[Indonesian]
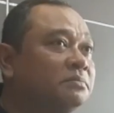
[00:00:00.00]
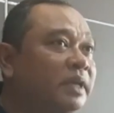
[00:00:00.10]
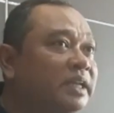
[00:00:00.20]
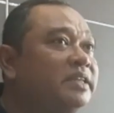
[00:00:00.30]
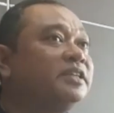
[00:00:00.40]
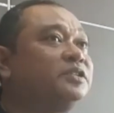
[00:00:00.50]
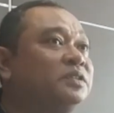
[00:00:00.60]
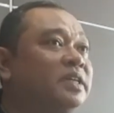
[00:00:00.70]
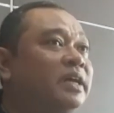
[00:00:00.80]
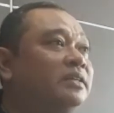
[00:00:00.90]
media
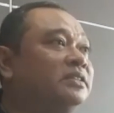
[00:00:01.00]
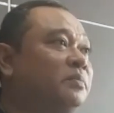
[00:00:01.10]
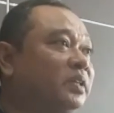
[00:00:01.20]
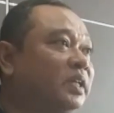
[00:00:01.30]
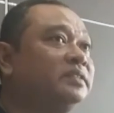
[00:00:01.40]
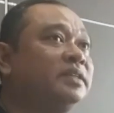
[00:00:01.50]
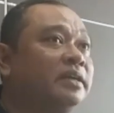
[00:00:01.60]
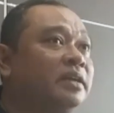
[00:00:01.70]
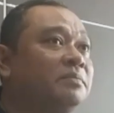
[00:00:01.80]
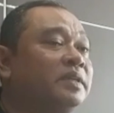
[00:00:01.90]
sosial seperti
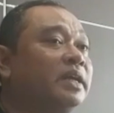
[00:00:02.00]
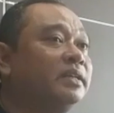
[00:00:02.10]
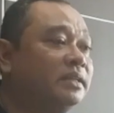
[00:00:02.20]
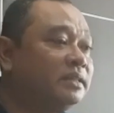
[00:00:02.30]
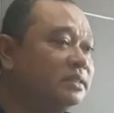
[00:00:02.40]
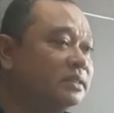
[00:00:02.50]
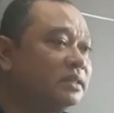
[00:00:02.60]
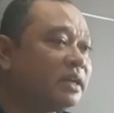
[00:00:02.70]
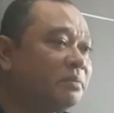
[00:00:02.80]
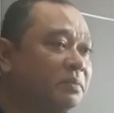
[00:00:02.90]
Instagram. Jadi di
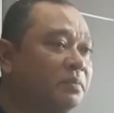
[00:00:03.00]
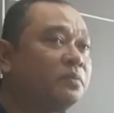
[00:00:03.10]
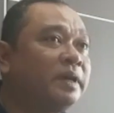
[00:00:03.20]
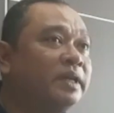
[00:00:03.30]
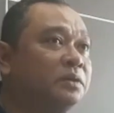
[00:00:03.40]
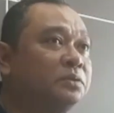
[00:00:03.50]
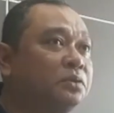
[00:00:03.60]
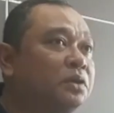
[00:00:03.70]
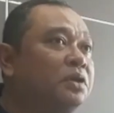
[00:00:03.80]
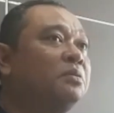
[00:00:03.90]
sini kami berupaya
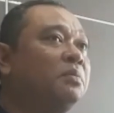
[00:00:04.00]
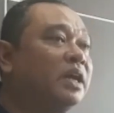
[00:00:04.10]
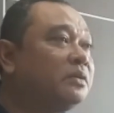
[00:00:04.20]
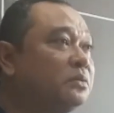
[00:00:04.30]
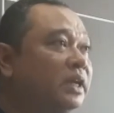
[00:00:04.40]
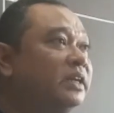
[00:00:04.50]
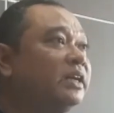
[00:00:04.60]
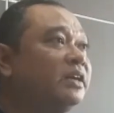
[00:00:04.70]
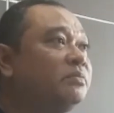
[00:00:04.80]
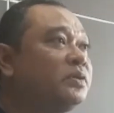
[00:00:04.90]
untuk merangkul
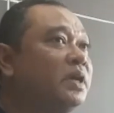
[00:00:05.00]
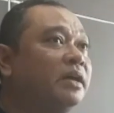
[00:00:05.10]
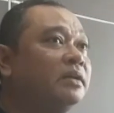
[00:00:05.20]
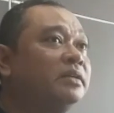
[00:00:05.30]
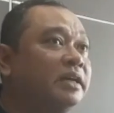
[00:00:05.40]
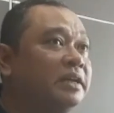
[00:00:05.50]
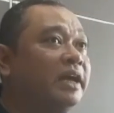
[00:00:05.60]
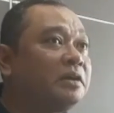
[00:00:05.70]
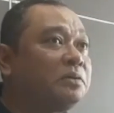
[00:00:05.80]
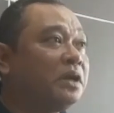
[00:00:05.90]
anak-anak muda yang di
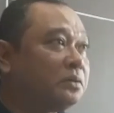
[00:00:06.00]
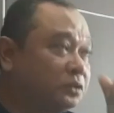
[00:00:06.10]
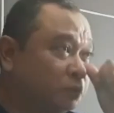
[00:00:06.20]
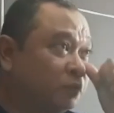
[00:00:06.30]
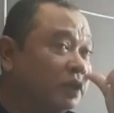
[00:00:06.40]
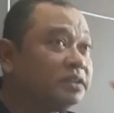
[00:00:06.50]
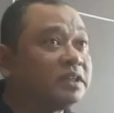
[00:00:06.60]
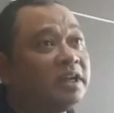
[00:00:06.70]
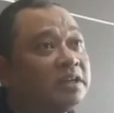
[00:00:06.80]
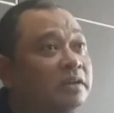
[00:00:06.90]
akun-akun seputar
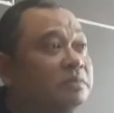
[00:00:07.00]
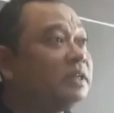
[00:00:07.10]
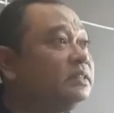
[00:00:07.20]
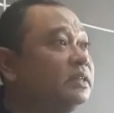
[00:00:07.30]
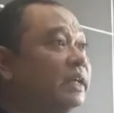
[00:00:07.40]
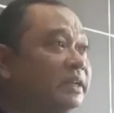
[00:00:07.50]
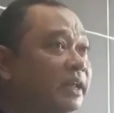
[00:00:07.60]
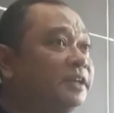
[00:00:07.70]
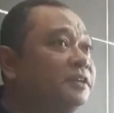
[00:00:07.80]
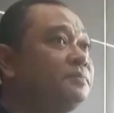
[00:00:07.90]
Skadau dan
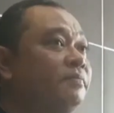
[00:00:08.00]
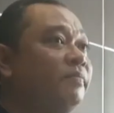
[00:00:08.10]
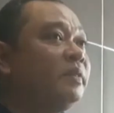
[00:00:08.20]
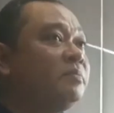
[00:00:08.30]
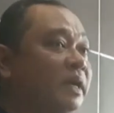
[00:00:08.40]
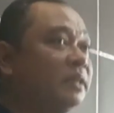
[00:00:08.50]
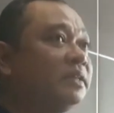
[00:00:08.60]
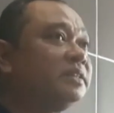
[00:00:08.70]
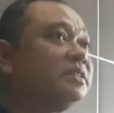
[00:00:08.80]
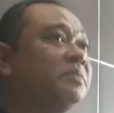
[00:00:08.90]
lain-lain. Mari
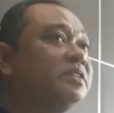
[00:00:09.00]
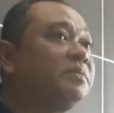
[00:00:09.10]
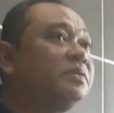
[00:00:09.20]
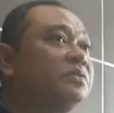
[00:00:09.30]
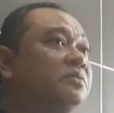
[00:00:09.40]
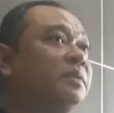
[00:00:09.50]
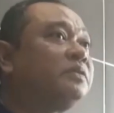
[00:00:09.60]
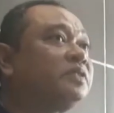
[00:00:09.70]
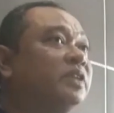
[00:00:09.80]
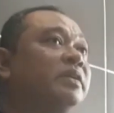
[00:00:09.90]
kita sama-sama untuk
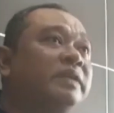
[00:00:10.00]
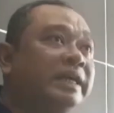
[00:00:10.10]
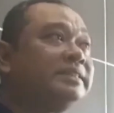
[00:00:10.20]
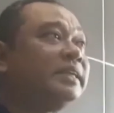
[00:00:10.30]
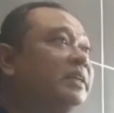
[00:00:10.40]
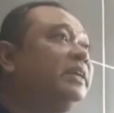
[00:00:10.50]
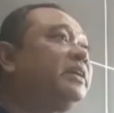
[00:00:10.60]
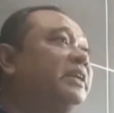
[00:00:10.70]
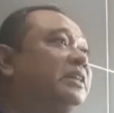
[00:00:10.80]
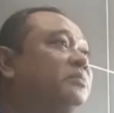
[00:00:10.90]
membangun Skadau dengan cara yang
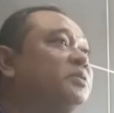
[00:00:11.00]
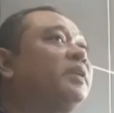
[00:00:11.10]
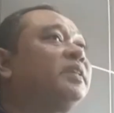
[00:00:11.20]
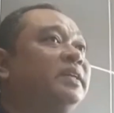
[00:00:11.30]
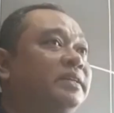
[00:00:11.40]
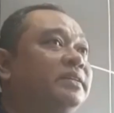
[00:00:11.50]
kreatif seperti